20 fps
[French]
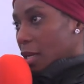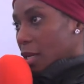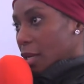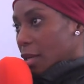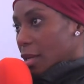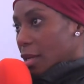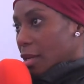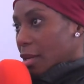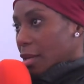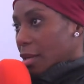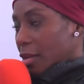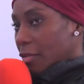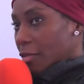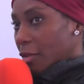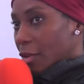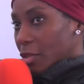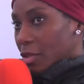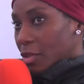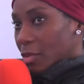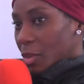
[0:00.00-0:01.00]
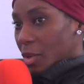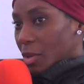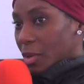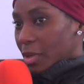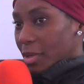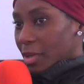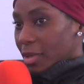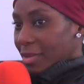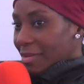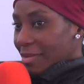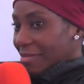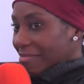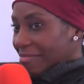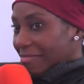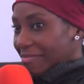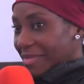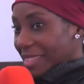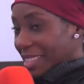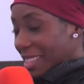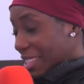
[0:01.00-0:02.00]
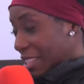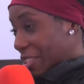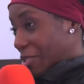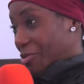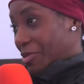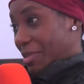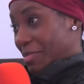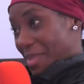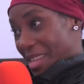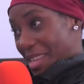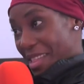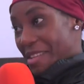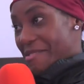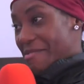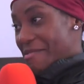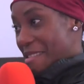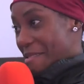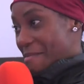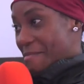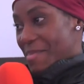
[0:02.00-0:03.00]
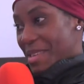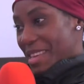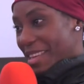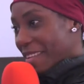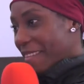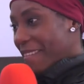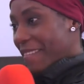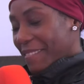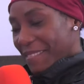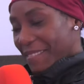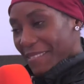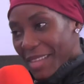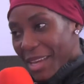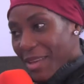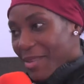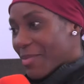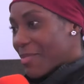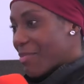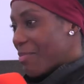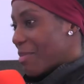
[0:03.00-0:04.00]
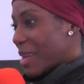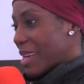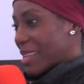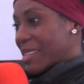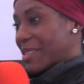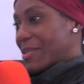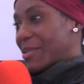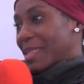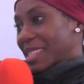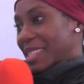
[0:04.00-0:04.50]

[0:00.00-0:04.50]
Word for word: Et franchement, si je suis médaille olympique, merci au